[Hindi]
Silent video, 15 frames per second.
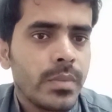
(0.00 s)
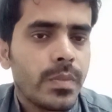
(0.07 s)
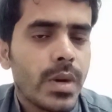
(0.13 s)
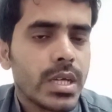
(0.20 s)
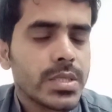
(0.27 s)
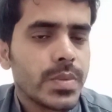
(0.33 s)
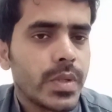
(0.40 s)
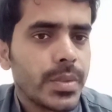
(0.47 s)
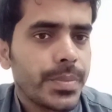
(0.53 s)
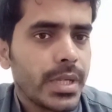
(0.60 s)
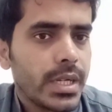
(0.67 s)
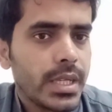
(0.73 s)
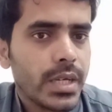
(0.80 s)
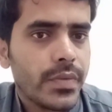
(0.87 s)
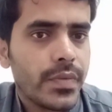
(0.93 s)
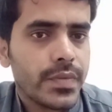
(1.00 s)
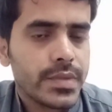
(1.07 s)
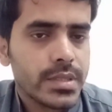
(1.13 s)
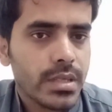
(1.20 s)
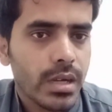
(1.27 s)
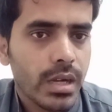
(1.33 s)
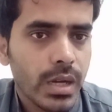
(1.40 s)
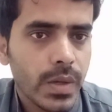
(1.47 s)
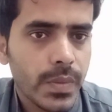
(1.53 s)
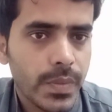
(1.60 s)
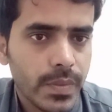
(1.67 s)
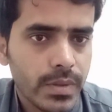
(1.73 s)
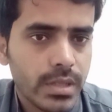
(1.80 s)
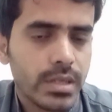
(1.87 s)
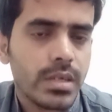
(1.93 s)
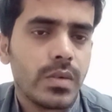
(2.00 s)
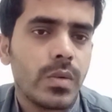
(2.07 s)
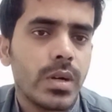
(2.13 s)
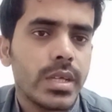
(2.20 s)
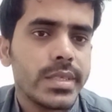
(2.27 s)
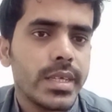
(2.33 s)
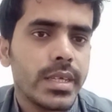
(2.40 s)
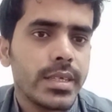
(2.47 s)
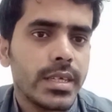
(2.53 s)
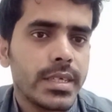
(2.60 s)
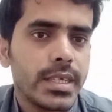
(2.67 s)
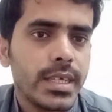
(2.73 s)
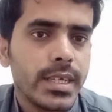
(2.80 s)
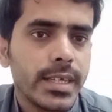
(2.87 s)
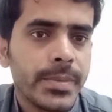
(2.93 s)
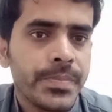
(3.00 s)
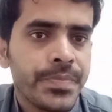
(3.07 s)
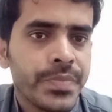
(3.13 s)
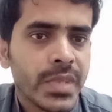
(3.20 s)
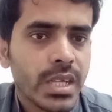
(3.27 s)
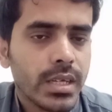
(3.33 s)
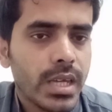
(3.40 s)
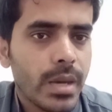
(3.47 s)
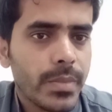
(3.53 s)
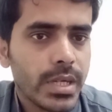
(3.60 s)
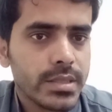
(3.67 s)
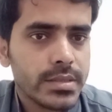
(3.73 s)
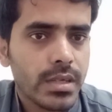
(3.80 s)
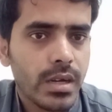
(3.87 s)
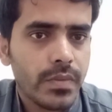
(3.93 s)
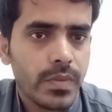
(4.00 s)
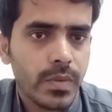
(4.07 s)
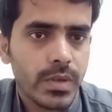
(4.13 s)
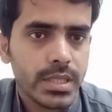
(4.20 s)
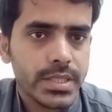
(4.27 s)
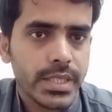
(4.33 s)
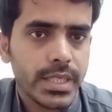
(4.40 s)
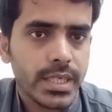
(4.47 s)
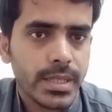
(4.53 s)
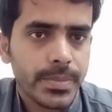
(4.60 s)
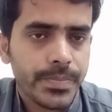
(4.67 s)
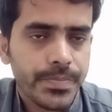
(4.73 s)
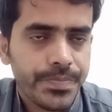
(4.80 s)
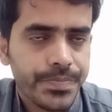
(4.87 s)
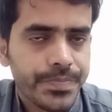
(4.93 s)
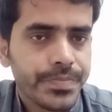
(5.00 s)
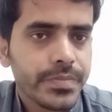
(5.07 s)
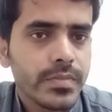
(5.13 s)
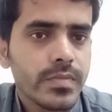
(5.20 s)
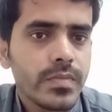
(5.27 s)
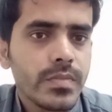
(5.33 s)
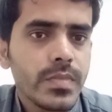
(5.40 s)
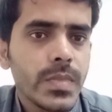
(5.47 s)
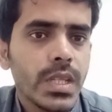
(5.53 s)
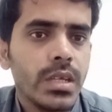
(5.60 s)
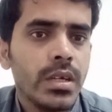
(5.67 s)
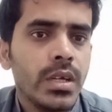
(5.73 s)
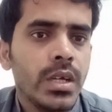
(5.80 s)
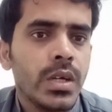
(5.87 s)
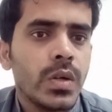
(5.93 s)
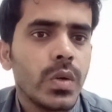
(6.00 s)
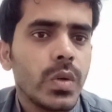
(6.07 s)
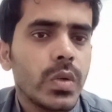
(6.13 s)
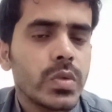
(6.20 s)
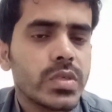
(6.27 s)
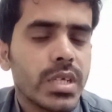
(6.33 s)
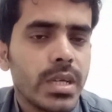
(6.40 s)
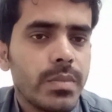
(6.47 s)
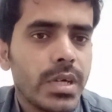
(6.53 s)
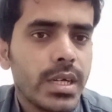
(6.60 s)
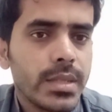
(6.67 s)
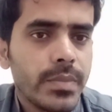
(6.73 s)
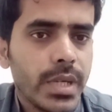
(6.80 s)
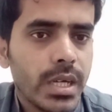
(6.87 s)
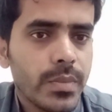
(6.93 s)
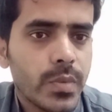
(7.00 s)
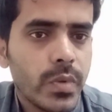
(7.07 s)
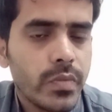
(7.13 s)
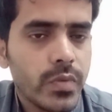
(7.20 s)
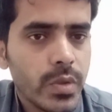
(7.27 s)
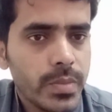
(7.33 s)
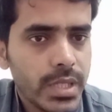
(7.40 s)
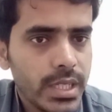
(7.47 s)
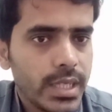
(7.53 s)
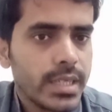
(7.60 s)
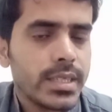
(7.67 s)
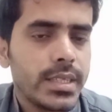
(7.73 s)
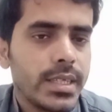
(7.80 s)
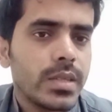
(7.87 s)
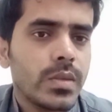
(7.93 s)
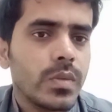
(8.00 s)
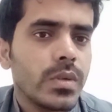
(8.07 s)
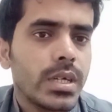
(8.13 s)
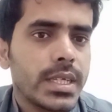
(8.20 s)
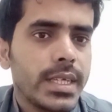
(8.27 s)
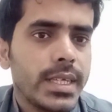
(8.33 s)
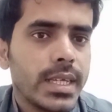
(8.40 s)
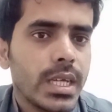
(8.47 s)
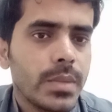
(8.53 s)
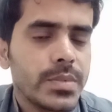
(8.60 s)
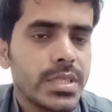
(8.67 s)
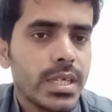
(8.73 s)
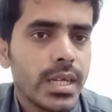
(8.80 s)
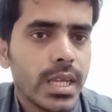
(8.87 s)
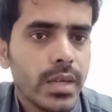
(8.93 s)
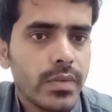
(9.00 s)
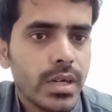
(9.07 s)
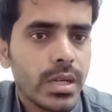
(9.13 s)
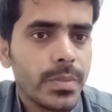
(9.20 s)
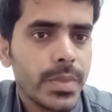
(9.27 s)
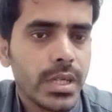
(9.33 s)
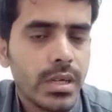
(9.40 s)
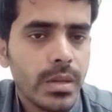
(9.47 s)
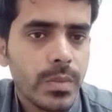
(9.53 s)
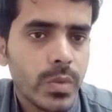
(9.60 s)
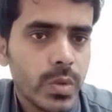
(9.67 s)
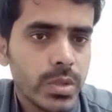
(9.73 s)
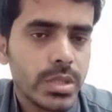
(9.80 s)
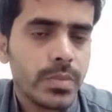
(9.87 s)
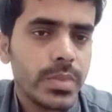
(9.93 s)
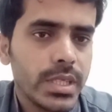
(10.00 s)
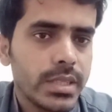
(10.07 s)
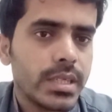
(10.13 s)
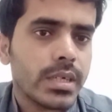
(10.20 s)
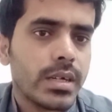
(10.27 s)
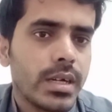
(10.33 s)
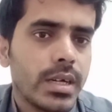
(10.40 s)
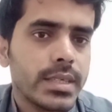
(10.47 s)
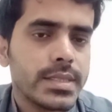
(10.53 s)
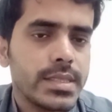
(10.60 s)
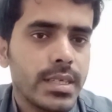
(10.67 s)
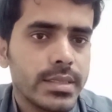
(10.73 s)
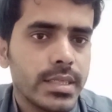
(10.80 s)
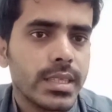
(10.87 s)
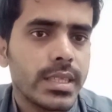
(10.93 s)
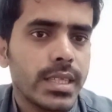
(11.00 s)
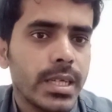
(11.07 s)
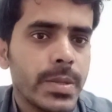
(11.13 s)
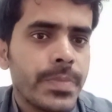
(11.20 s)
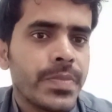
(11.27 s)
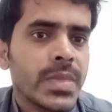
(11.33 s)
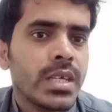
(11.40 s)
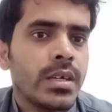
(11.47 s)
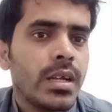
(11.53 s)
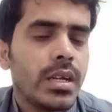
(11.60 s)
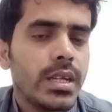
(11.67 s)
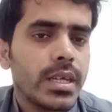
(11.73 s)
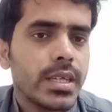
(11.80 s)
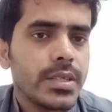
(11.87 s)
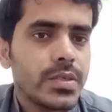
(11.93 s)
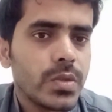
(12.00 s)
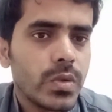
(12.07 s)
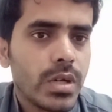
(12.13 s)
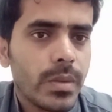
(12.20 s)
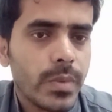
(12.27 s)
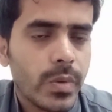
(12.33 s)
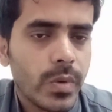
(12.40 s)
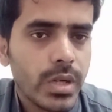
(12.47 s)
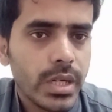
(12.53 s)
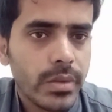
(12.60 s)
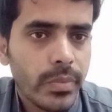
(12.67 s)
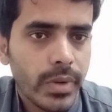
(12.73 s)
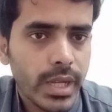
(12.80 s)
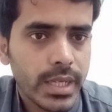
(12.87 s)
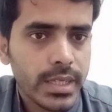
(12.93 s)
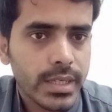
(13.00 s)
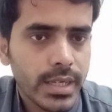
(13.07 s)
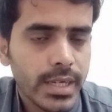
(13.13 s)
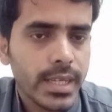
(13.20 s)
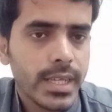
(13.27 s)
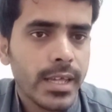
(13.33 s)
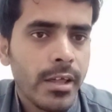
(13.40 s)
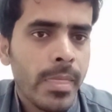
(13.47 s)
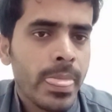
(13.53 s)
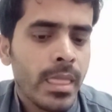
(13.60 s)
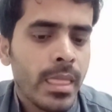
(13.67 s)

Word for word: पासपोर्ट पी डी एफ साफ होना चाहिए ठीक है कैमरा साफ होना चाहिए और उसके बाद मैं आपको वो भी लिंक दे दूंगा ठीक है आप जाके वहाँ पे आप खुद भी दरख्वास्त दे सकते हैं लेकिन जो आप ऑनलाइन अप्लाई करेंगे